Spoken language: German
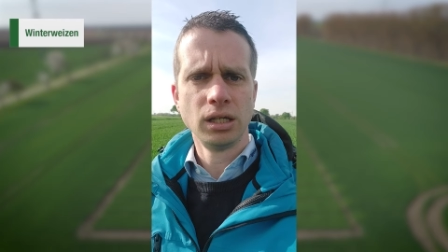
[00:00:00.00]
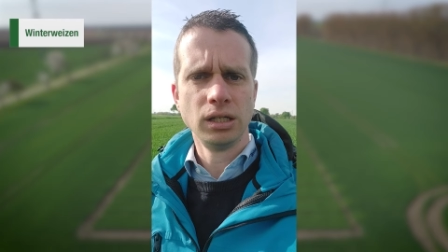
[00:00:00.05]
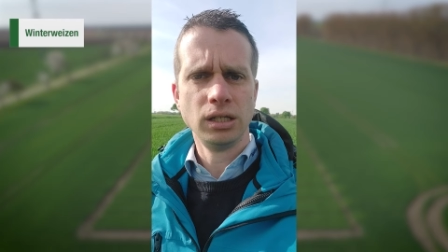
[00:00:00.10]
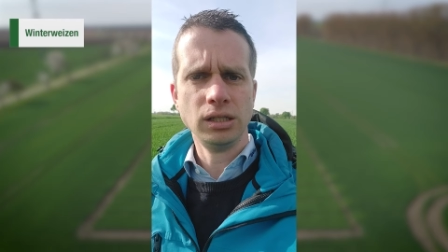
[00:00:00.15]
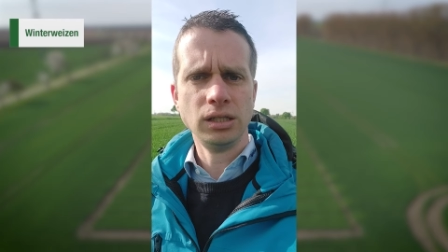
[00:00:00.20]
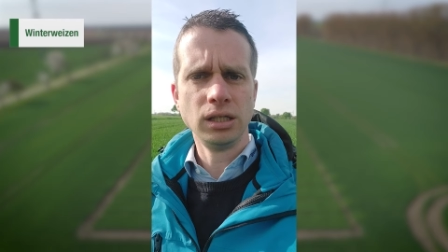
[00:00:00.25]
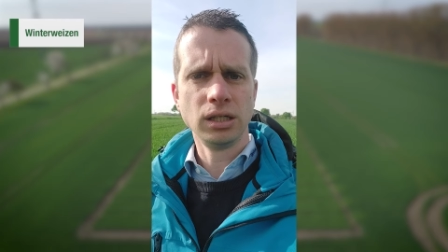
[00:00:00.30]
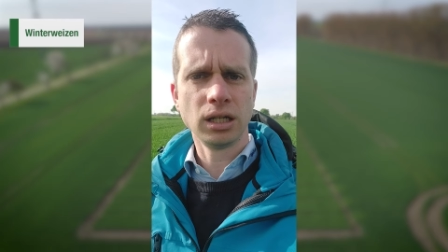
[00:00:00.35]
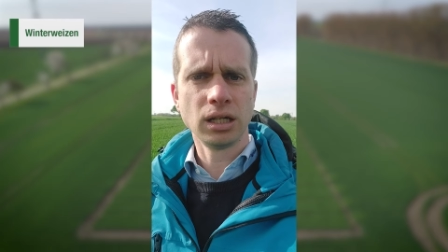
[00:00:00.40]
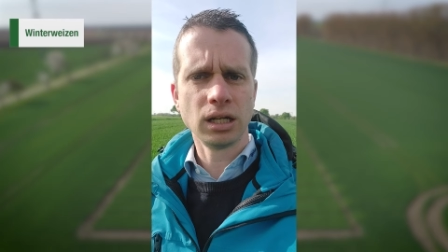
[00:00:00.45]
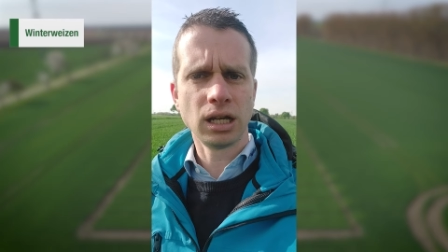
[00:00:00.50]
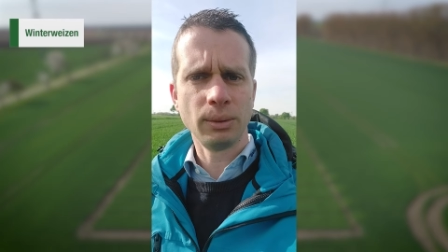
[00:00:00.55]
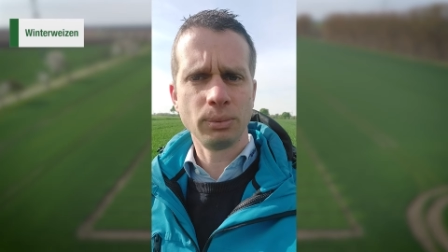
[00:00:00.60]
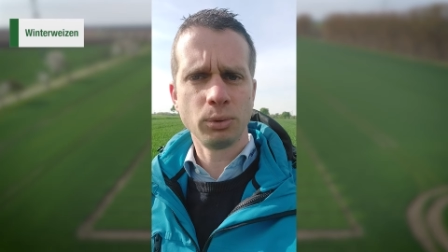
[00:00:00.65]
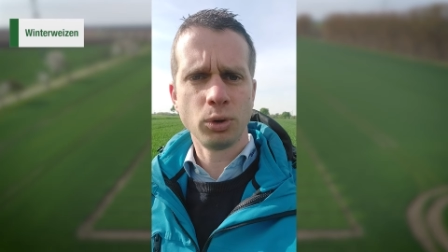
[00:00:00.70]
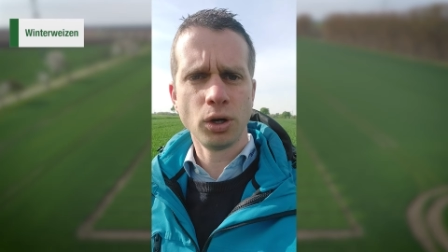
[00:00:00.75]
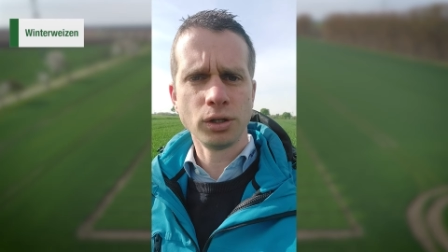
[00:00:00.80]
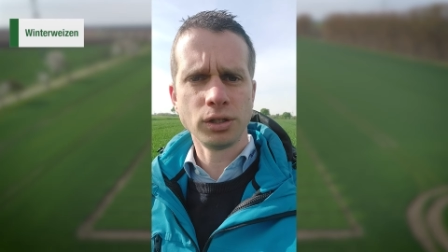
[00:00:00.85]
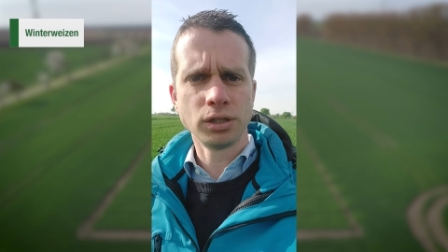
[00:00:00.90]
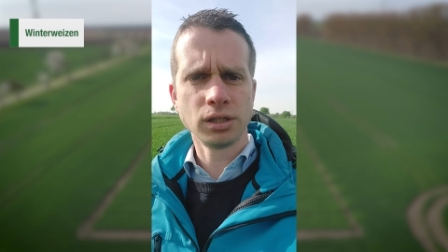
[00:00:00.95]
die sich
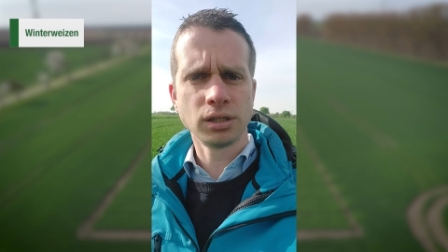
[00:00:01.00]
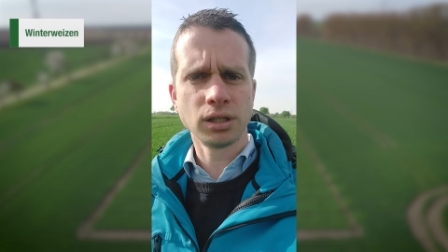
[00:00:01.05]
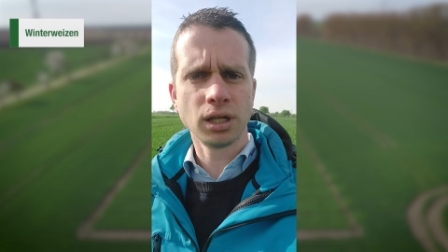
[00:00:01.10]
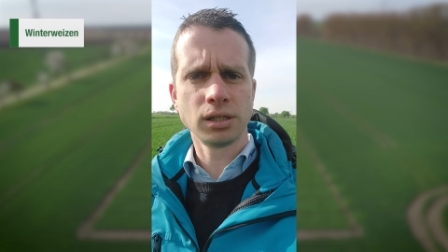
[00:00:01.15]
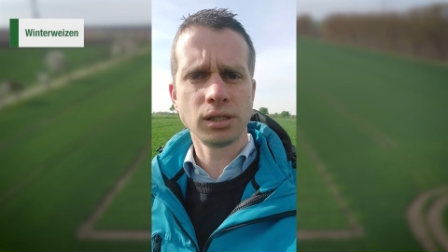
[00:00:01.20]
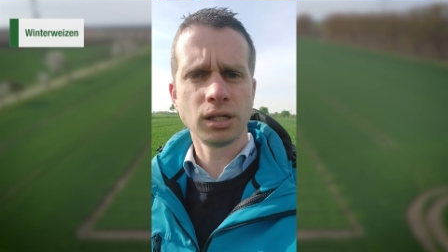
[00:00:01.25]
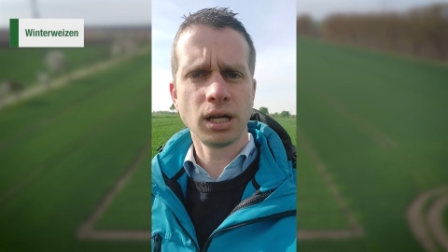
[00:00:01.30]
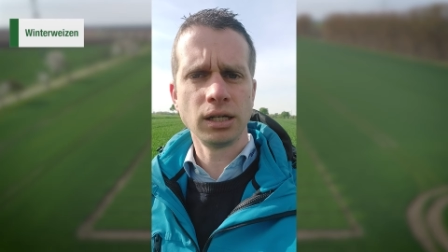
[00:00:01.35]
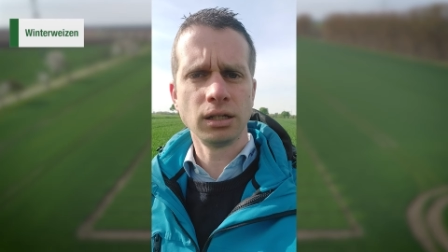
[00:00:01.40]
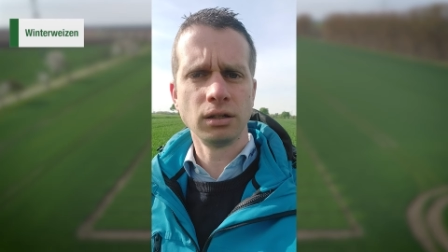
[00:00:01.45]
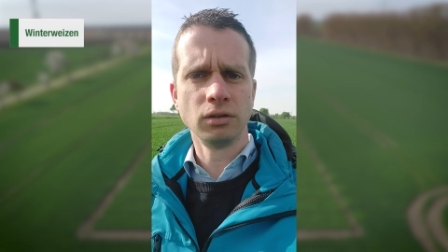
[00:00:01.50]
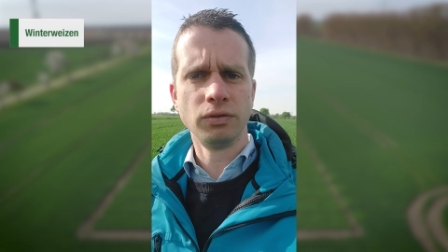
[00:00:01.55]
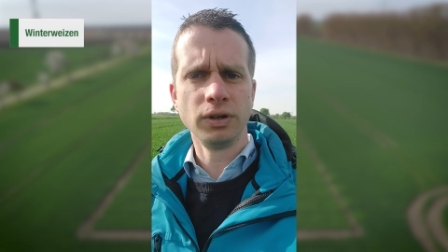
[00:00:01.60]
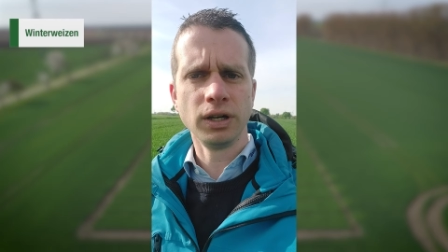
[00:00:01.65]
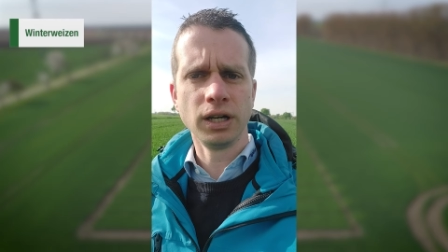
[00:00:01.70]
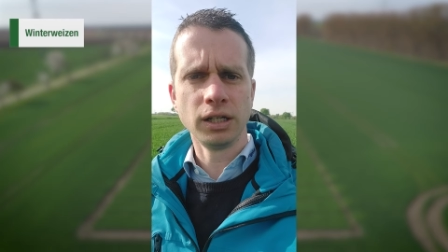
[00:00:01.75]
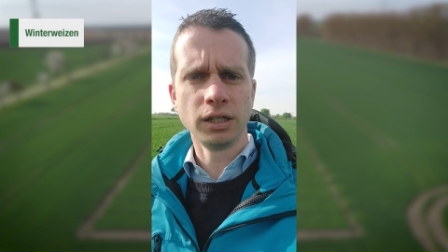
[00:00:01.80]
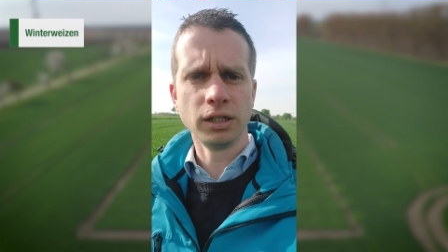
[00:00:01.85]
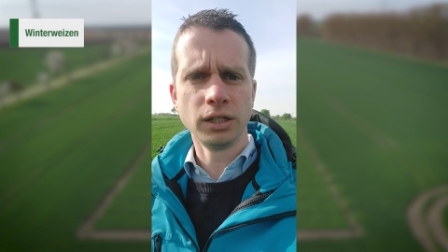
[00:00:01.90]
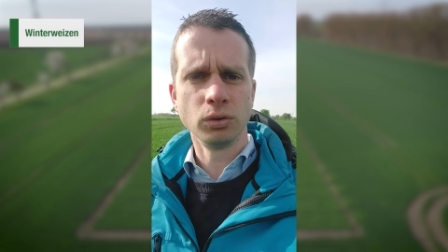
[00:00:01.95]
innerhalb kürzester Zeit
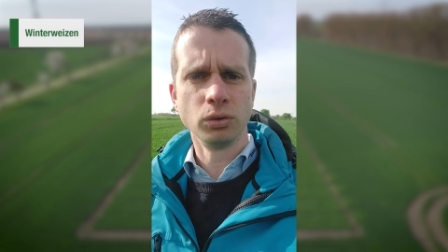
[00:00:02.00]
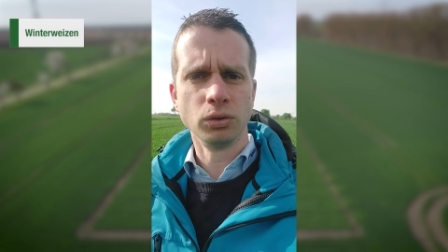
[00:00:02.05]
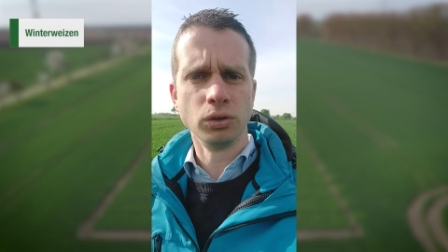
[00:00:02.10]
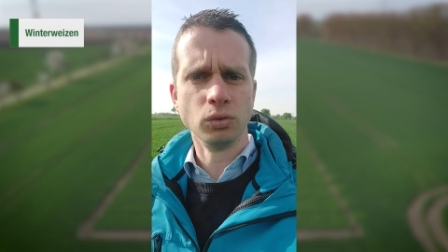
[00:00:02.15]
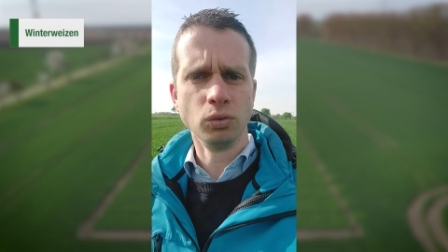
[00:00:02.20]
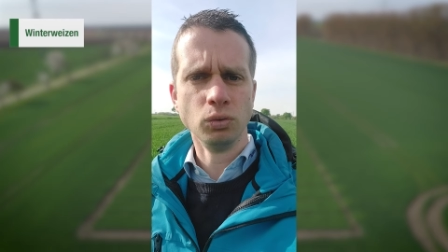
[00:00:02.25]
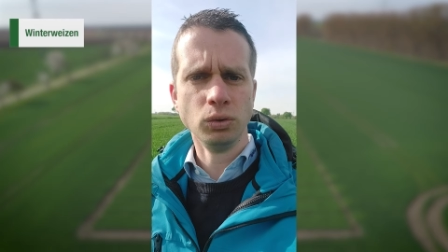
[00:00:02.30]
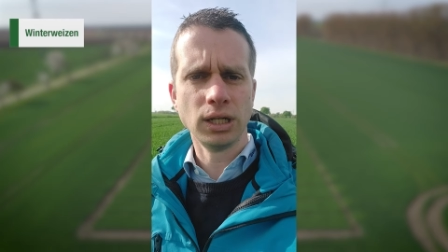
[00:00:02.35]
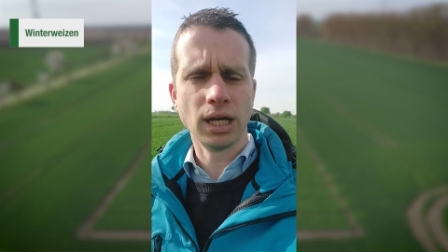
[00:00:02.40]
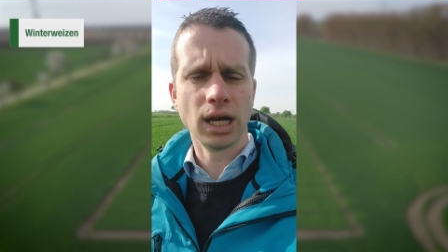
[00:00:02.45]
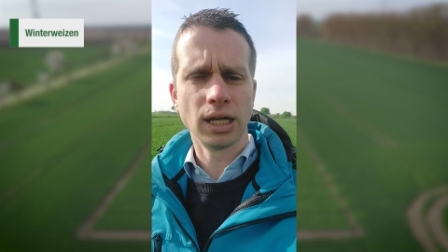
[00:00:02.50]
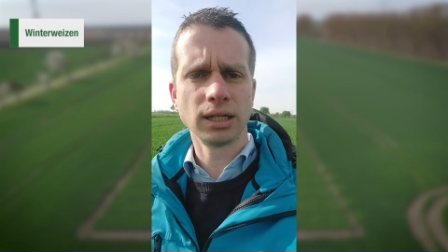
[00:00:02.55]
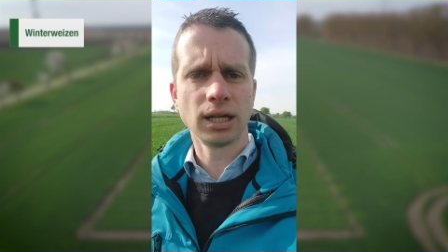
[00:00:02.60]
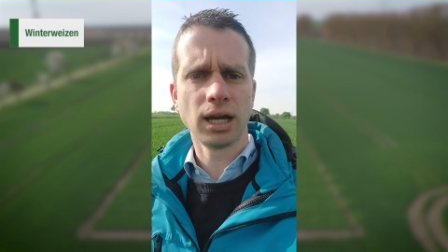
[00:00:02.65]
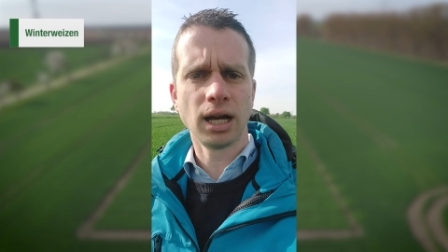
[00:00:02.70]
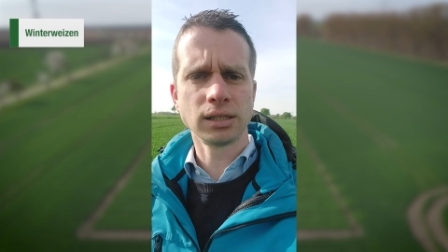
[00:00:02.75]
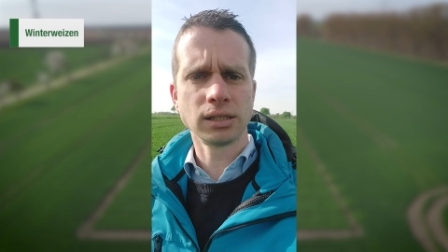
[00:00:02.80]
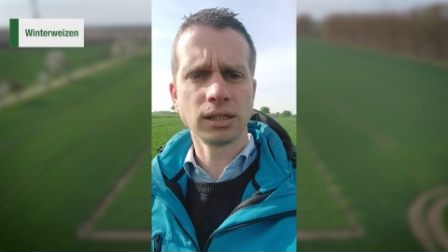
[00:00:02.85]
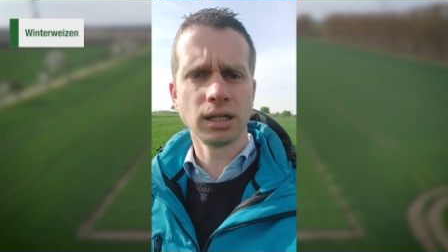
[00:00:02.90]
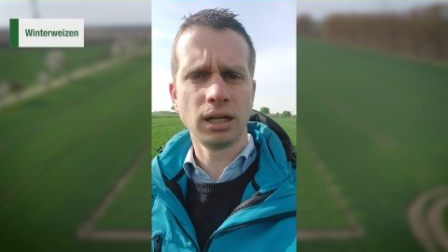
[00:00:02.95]
entwickeln und nun die
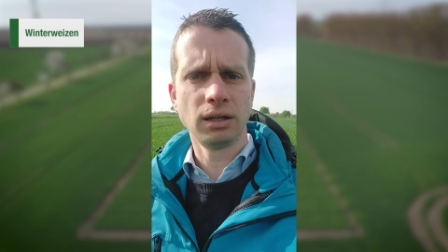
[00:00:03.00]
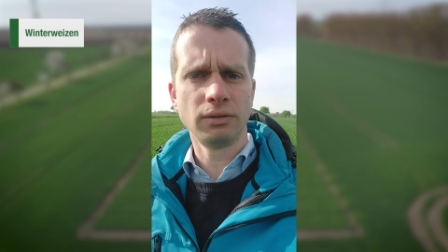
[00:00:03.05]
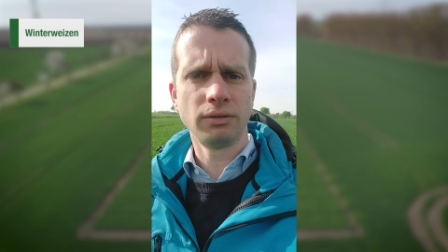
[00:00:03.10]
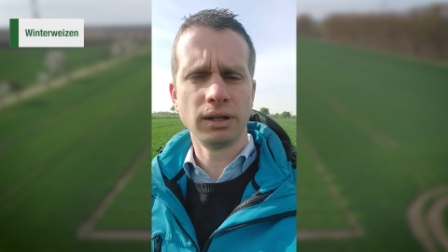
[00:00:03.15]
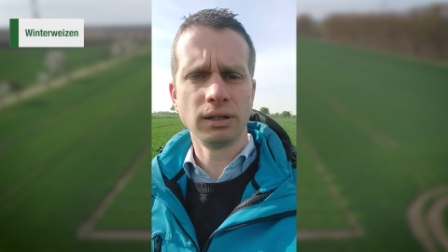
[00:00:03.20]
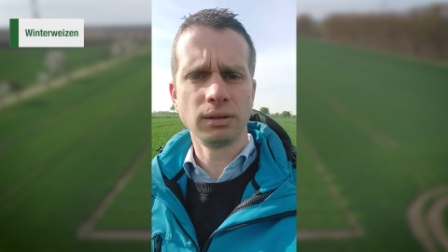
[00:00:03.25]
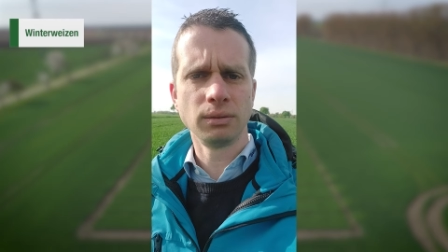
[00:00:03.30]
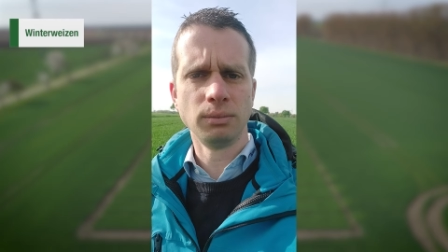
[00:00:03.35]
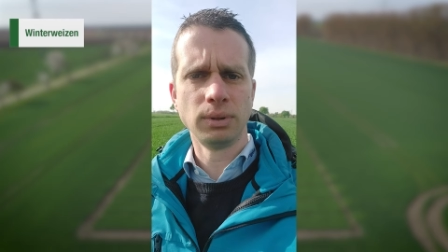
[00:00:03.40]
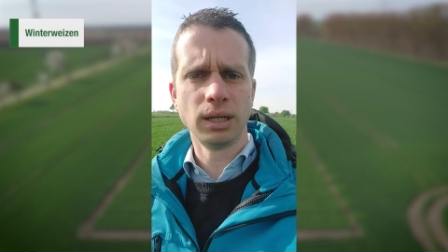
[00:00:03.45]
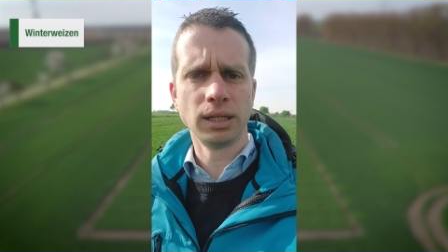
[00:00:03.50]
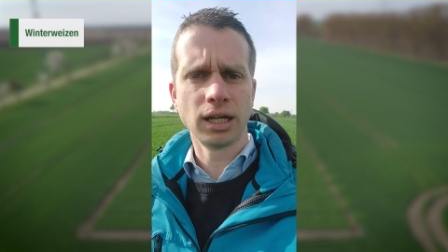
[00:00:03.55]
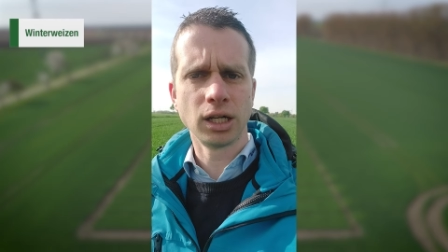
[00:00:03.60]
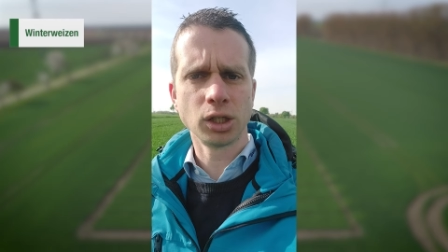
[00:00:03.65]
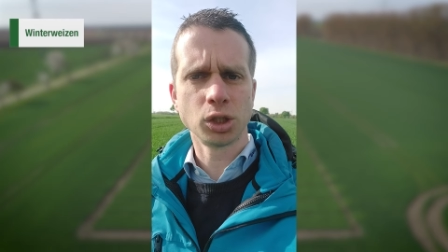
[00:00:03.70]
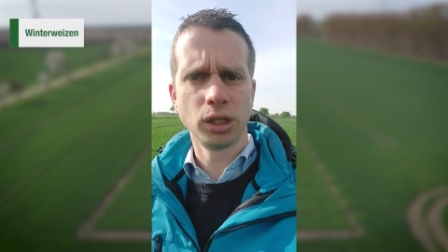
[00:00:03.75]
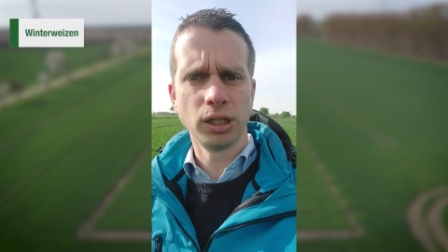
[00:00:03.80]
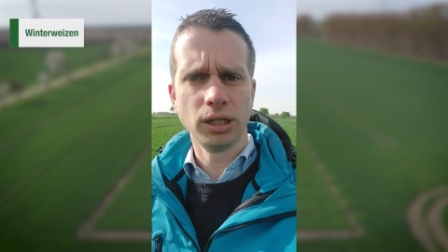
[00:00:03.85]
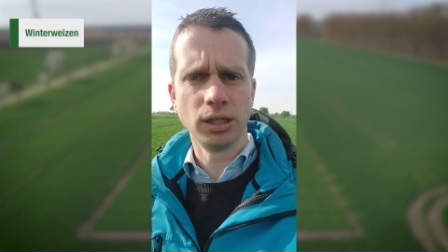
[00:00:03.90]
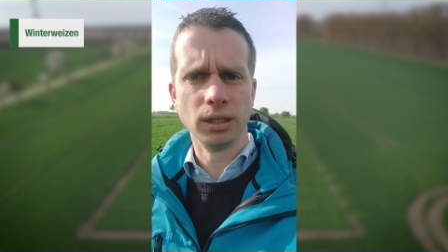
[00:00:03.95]
ertragsrelevanten
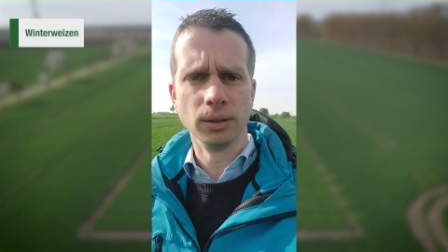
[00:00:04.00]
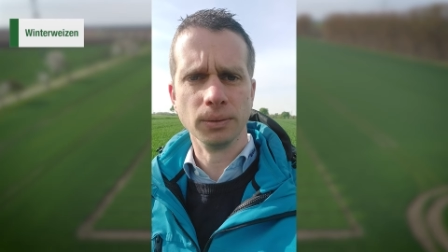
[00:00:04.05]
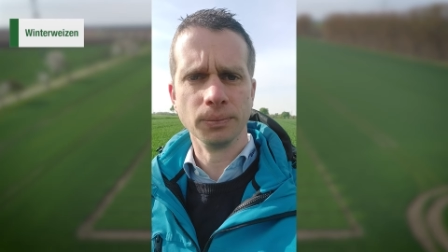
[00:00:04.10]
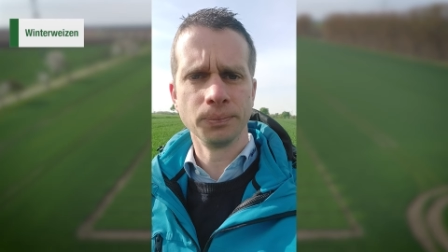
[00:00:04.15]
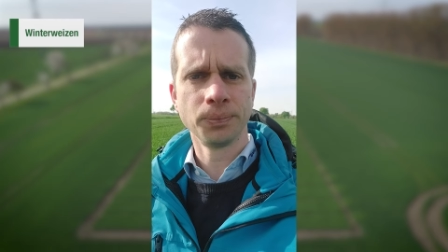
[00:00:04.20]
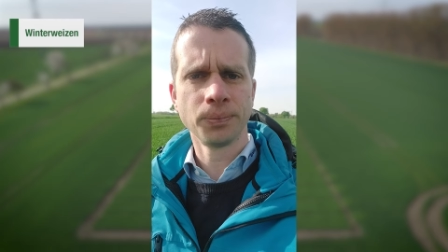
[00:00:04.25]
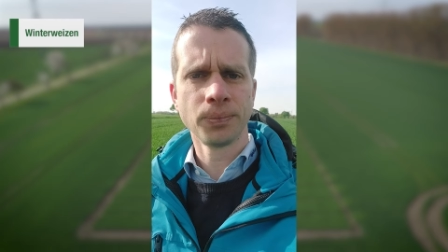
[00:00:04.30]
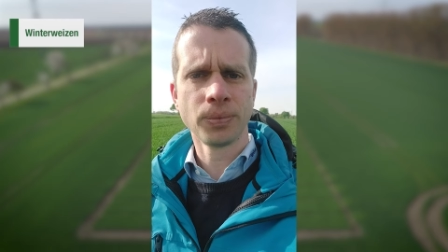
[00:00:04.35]
Blätter schädigen.